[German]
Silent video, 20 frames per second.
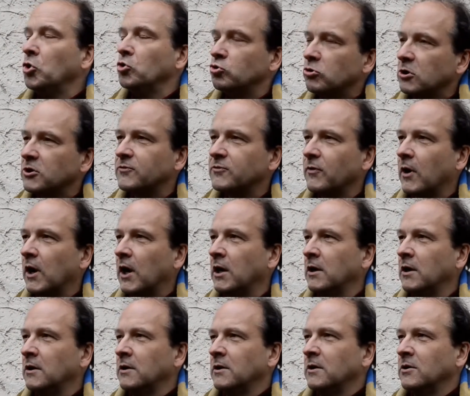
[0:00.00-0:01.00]
Das
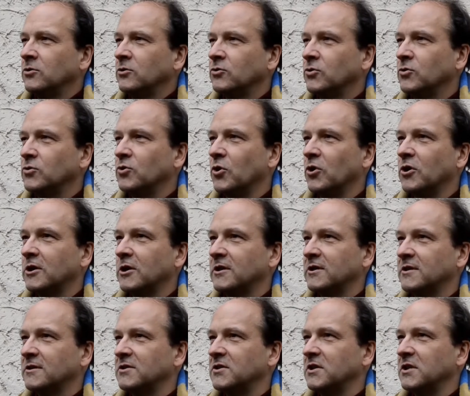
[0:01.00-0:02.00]
war schon ein
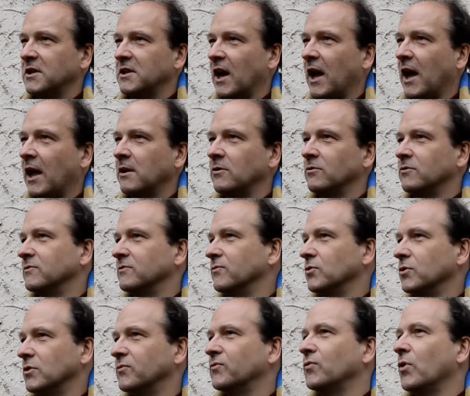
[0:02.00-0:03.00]
deutliches Signal und
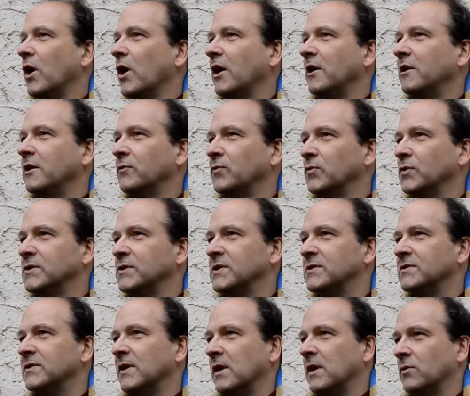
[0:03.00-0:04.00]
wurde vor allen Dingen von
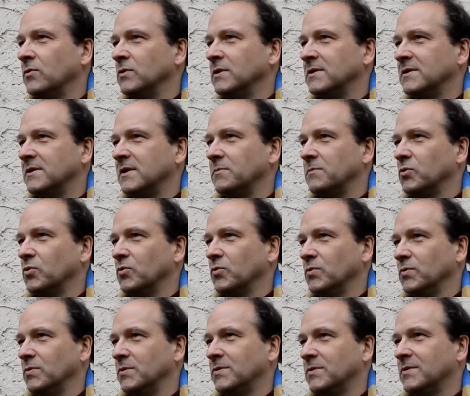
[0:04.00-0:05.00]
den Sahrawis sehr
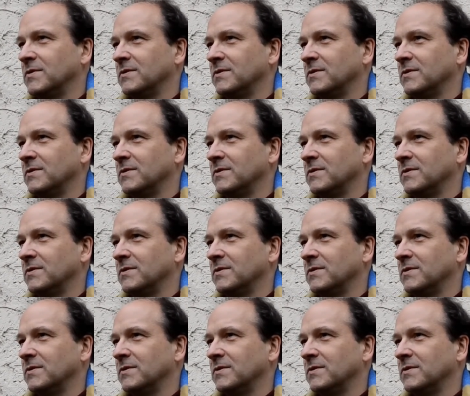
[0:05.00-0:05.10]
begrüßt.